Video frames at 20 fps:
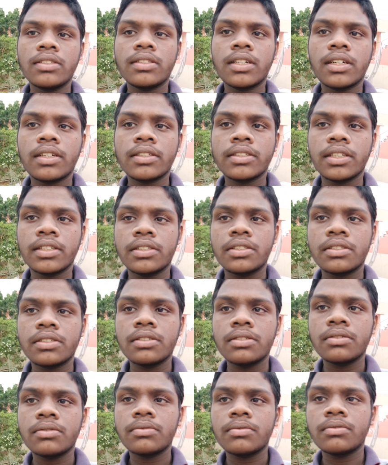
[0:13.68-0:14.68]
సక్సెస్
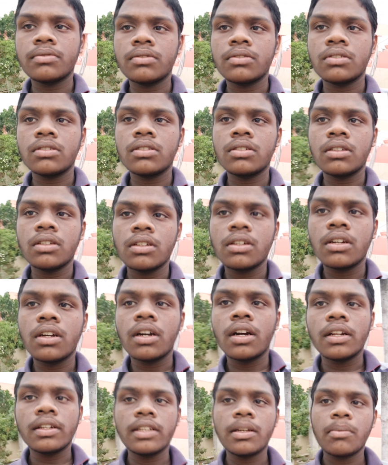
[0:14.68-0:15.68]

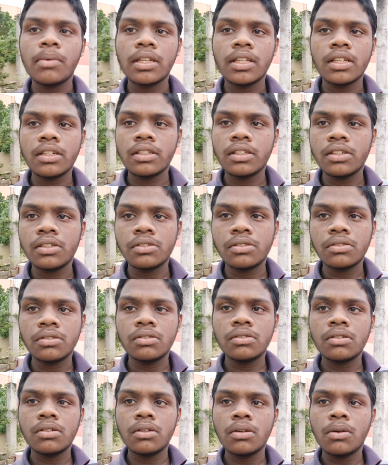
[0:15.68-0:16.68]
అంటే మనకు తెలుసు